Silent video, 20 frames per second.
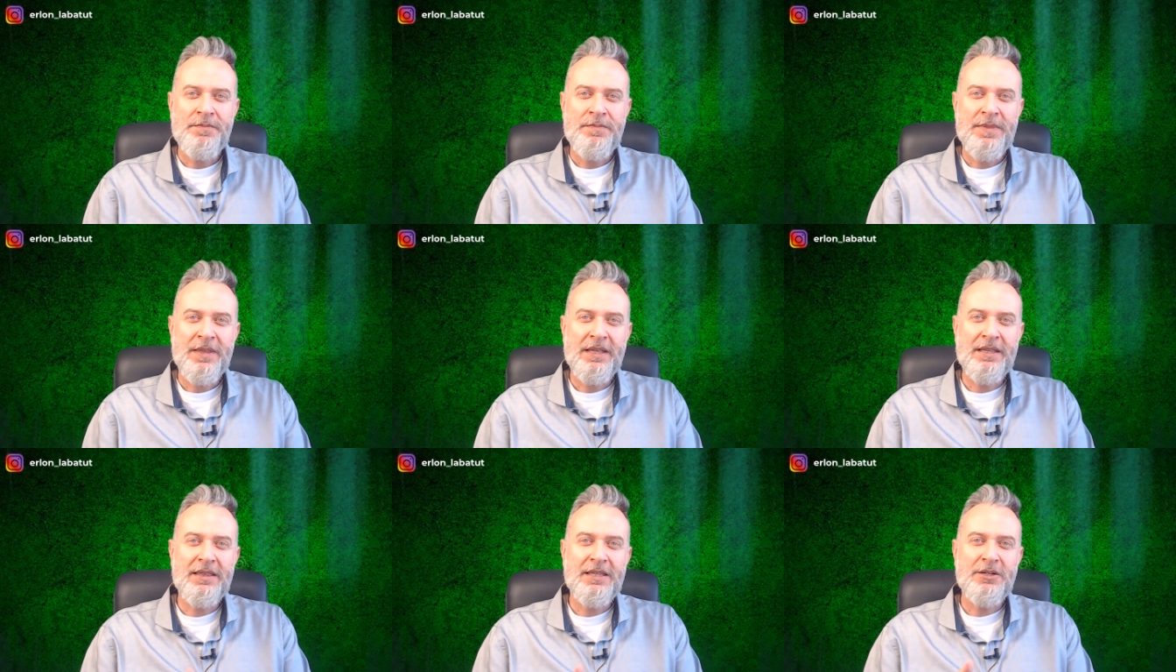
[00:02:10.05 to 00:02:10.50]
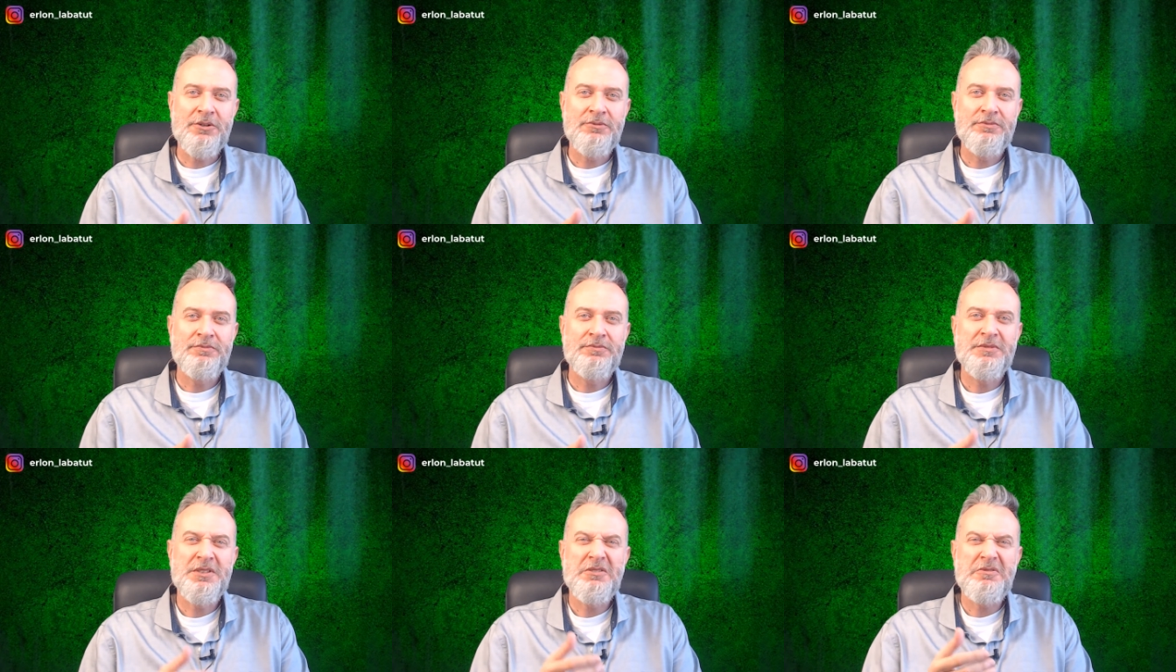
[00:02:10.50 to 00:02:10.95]

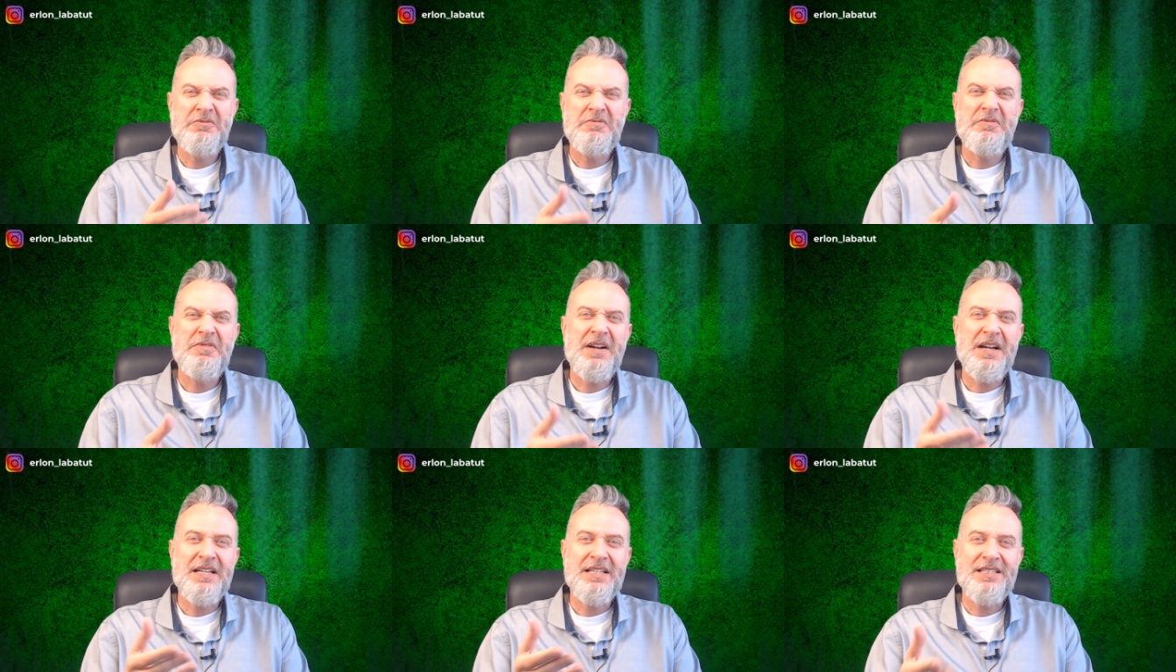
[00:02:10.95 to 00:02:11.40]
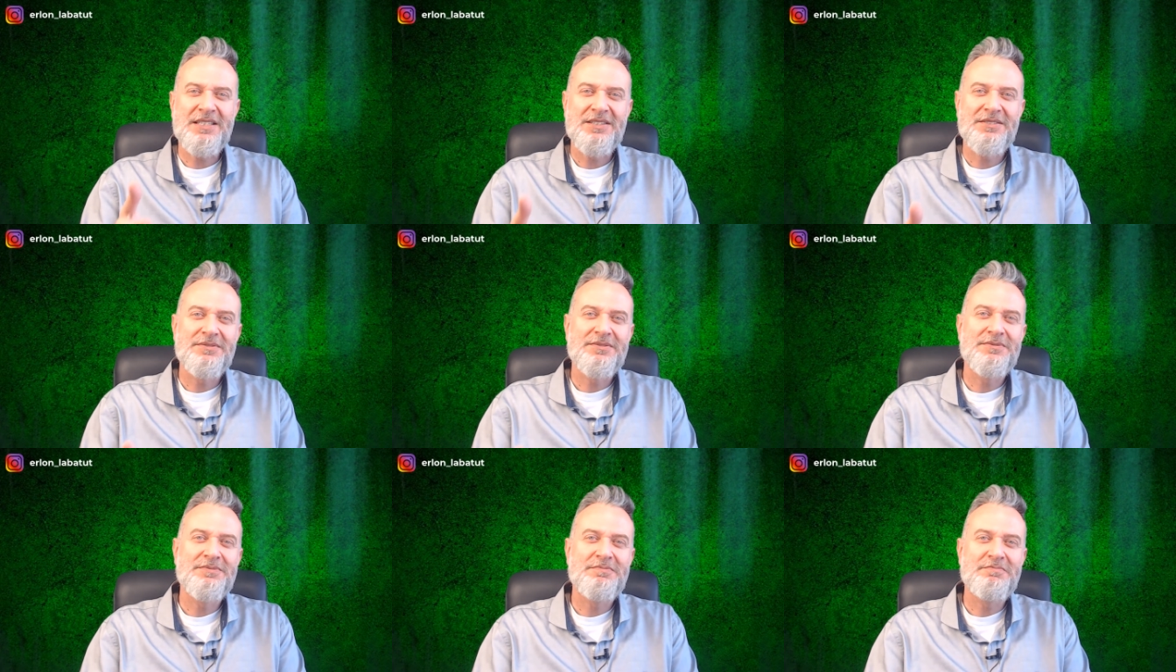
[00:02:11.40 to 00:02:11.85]
Então não
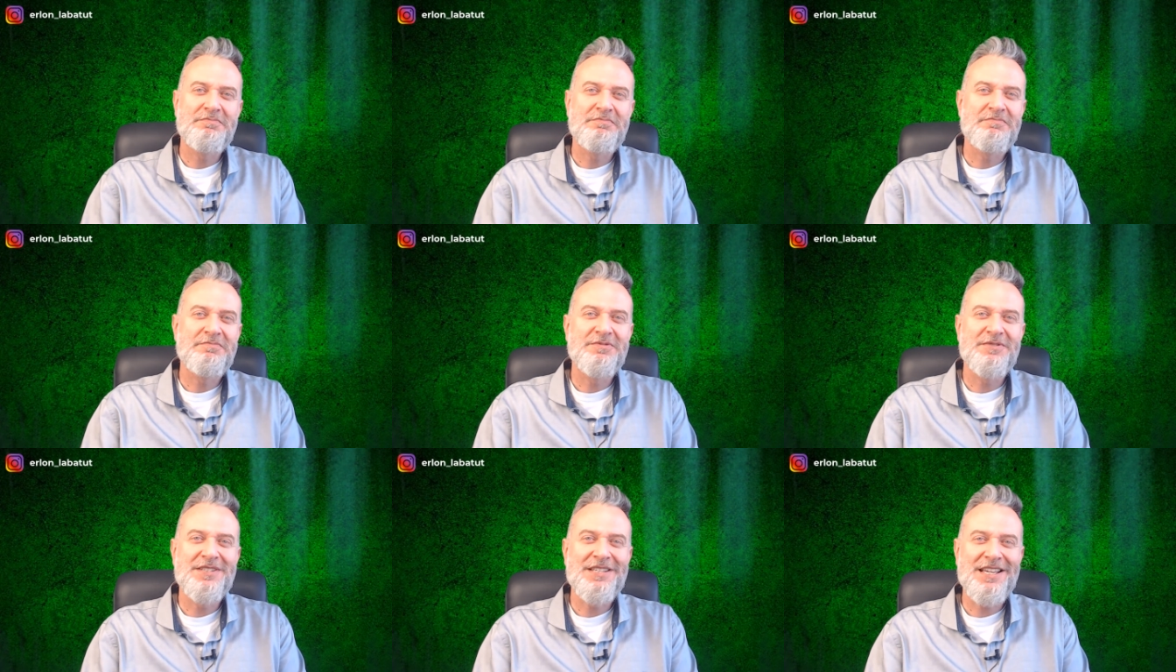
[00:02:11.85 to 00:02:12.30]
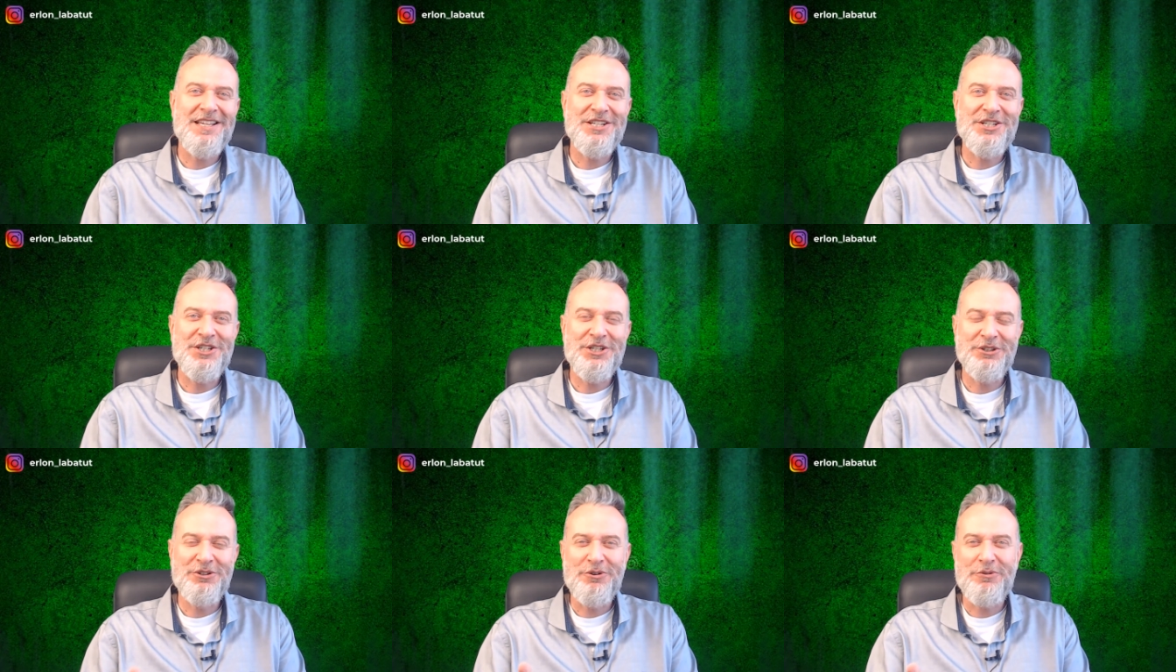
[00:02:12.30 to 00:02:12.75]
faz
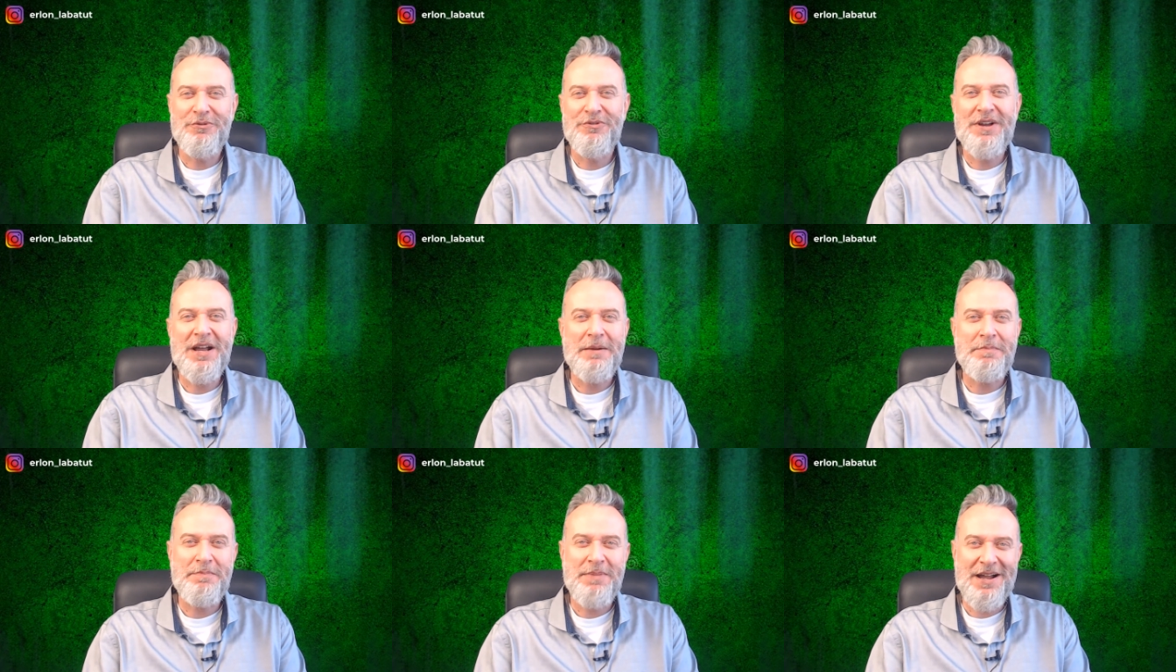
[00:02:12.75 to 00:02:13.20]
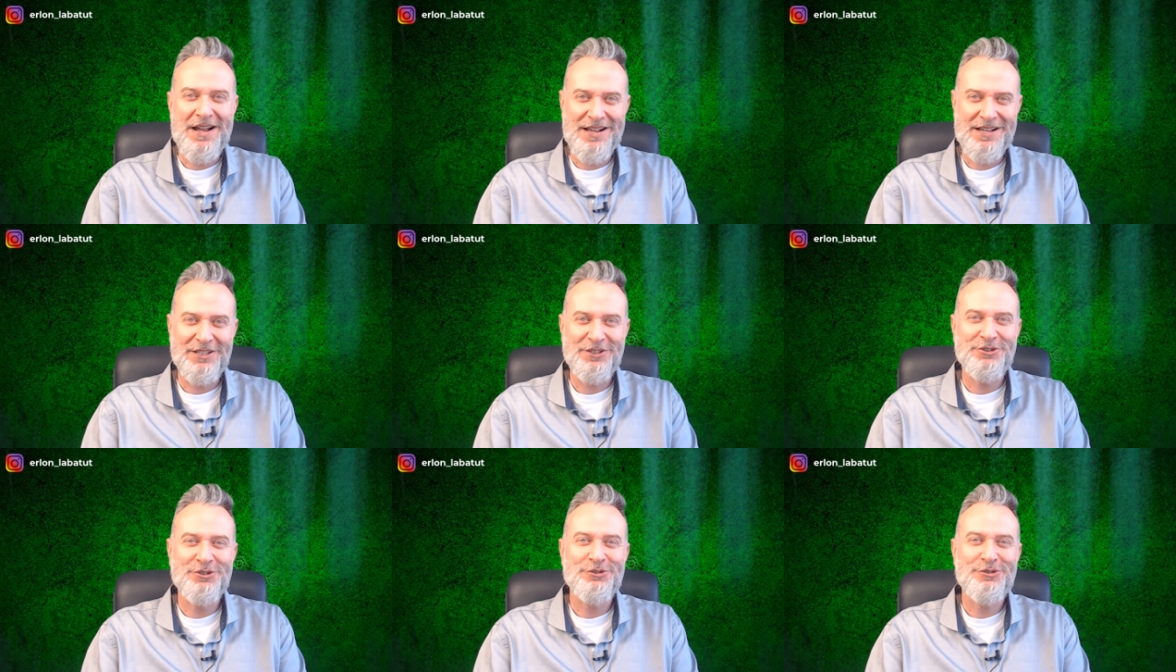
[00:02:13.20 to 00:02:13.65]
sentido eu ficar
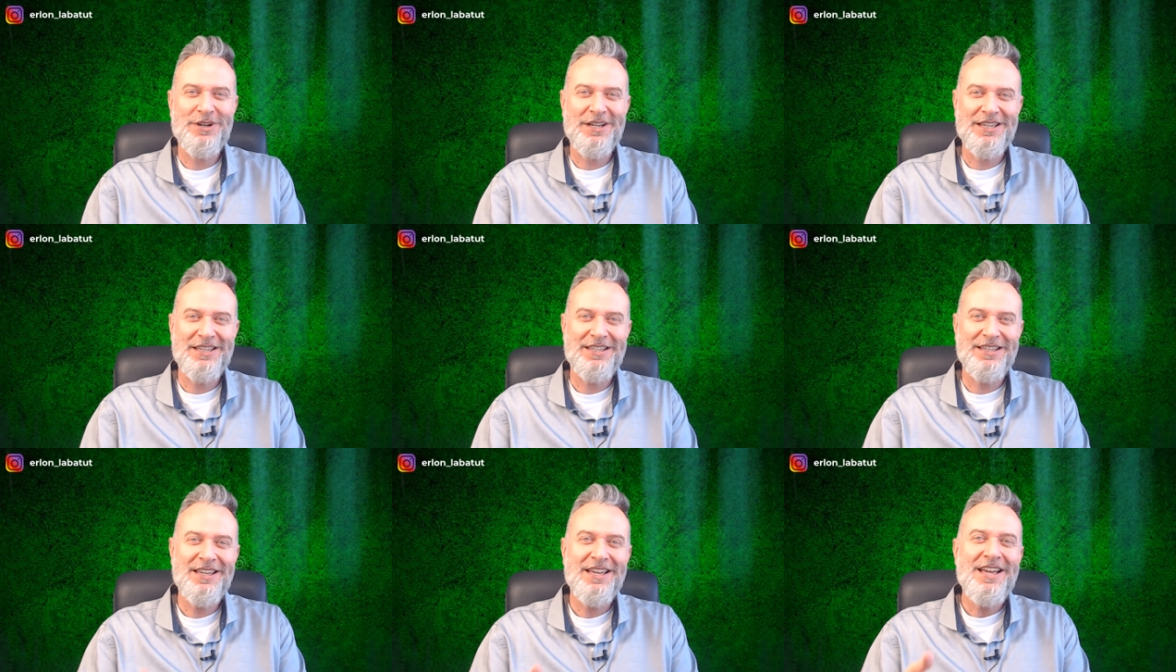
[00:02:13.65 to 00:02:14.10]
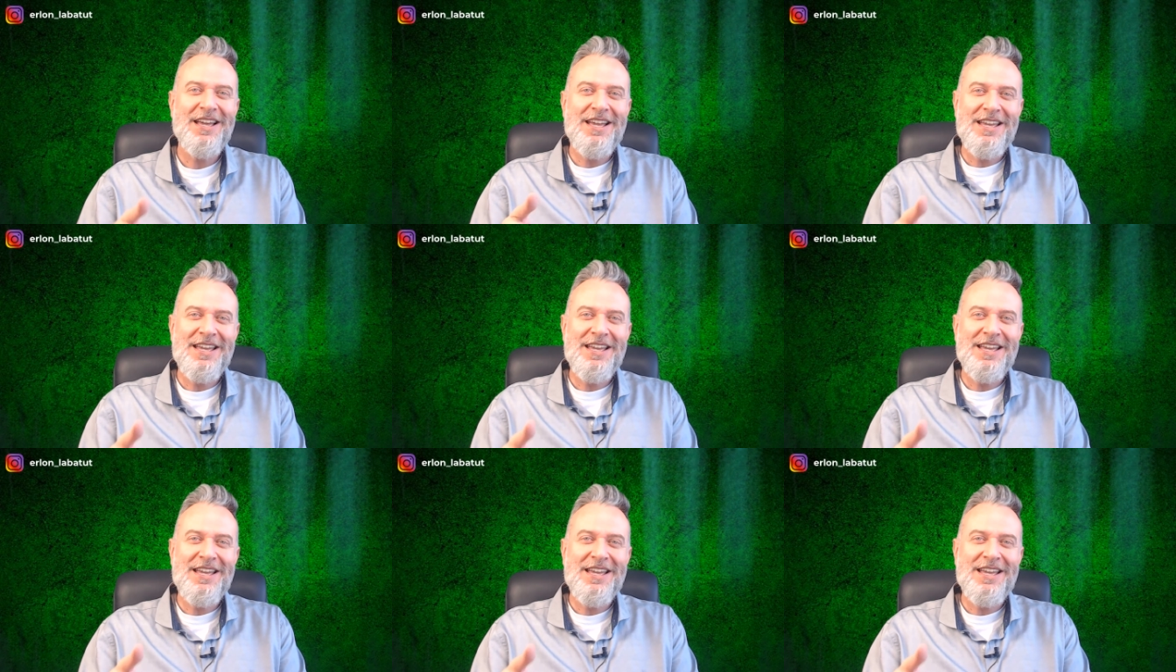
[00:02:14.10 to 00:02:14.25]
pagando isso aqui